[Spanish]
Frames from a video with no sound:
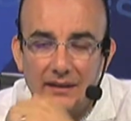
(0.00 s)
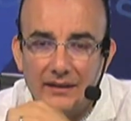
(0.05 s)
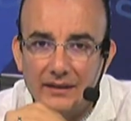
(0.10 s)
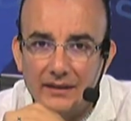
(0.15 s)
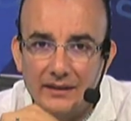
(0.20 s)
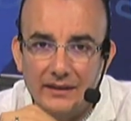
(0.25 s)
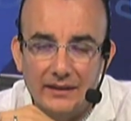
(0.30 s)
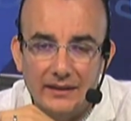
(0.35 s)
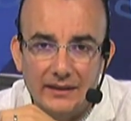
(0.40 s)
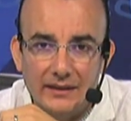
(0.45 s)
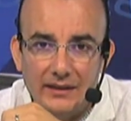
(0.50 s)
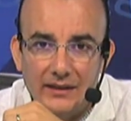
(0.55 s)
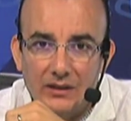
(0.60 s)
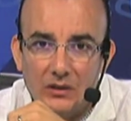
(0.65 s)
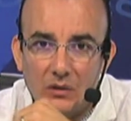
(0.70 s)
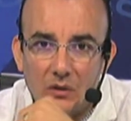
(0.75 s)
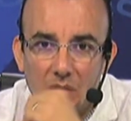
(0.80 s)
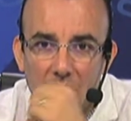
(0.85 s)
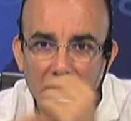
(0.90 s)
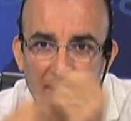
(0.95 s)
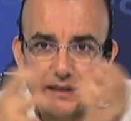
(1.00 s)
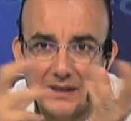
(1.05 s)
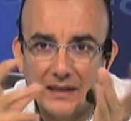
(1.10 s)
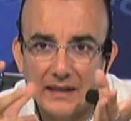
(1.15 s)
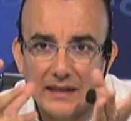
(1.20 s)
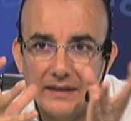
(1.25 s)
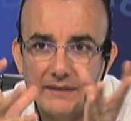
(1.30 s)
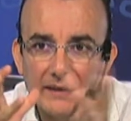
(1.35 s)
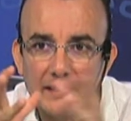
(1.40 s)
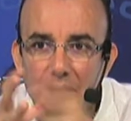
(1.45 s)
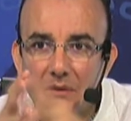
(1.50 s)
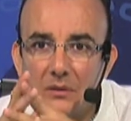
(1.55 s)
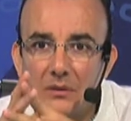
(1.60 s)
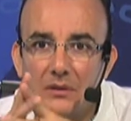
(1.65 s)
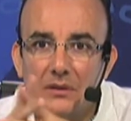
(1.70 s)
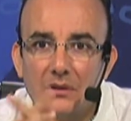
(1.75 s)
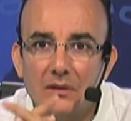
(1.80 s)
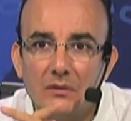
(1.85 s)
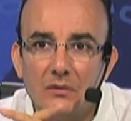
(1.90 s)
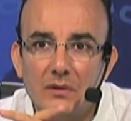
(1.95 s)
eh, y todo lo que tenga que ver
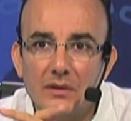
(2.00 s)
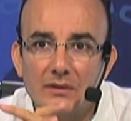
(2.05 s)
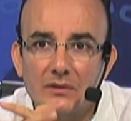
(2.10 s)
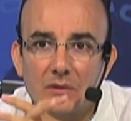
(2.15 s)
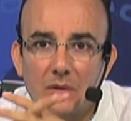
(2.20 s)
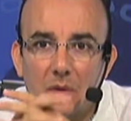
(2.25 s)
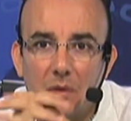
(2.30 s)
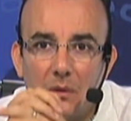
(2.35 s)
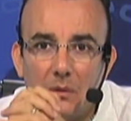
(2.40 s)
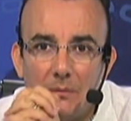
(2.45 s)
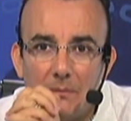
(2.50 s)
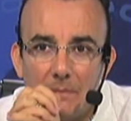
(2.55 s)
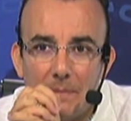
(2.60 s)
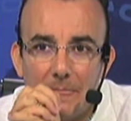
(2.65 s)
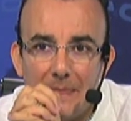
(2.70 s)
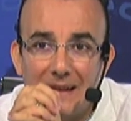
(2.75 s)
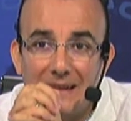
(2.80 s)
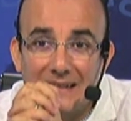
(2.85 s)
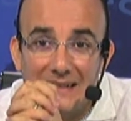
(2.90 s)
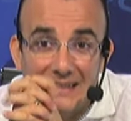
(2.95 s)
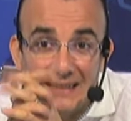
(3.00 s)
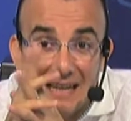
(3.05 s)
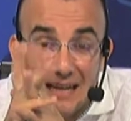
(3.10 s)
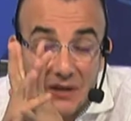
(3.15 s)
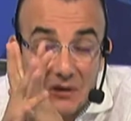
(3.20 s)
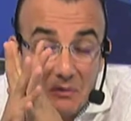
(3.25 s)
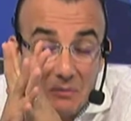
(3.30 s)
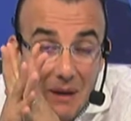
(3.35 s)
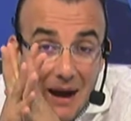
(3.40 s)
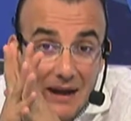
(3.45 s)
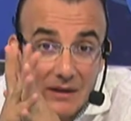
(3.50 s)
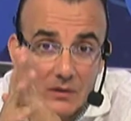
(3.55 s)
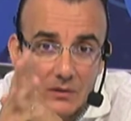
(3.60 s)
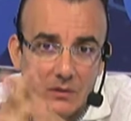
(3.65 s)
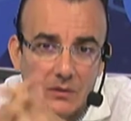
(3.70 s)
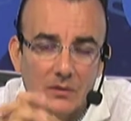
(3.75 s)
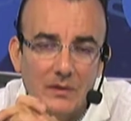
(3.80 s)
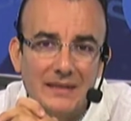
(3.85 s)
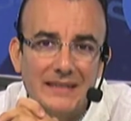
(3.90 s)
con nuestro, el criterio humano ¿no?